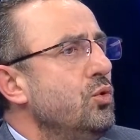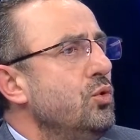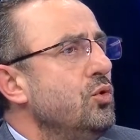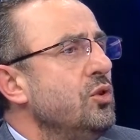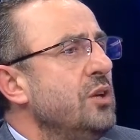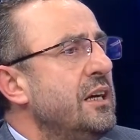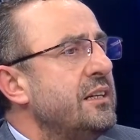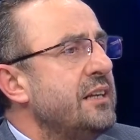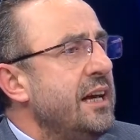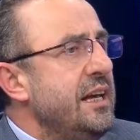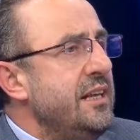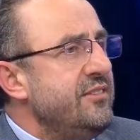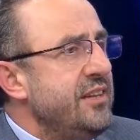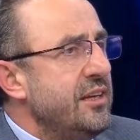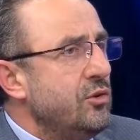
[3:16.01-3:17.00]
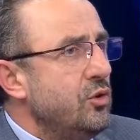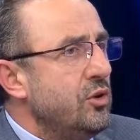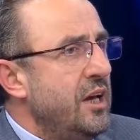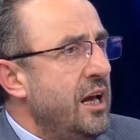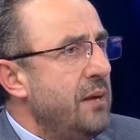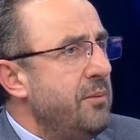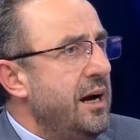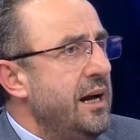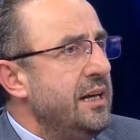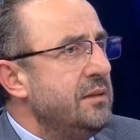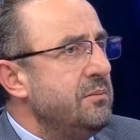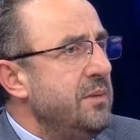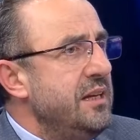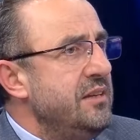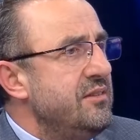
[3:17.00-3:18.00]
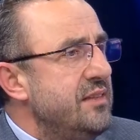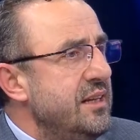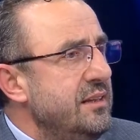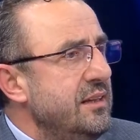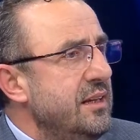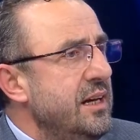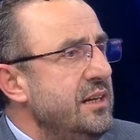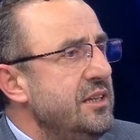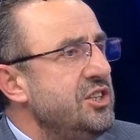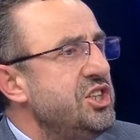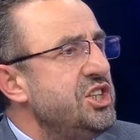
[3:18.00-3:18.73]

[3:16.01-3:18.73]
uğruna reel sektörü heba etmeyiz dediler.